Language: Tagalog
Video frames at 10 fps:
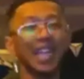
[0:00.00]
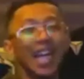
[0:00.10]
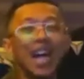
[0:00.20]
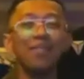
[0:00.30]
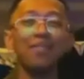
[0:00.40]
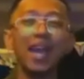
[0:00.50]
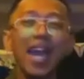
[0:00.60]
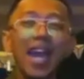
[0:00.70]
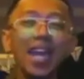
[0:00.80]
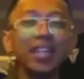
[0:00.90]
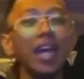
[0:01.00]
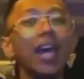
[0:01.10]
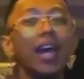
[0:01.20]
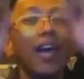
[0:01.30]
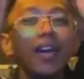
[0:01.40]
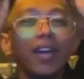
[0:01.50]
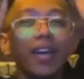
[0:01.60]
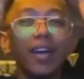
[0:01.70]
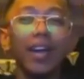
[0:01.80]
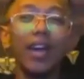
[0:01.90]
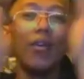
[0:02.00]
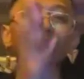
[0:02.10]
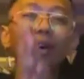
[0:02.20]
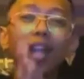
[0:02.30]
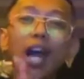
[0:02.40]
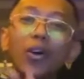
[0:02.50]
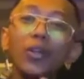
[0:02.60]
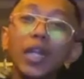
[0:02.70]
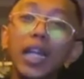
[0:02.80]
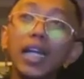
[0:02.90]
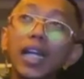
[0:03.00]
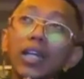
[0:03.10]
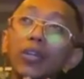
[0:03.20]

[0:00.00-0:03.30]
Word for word: ka lang, man! Ewan ko lang kung talagang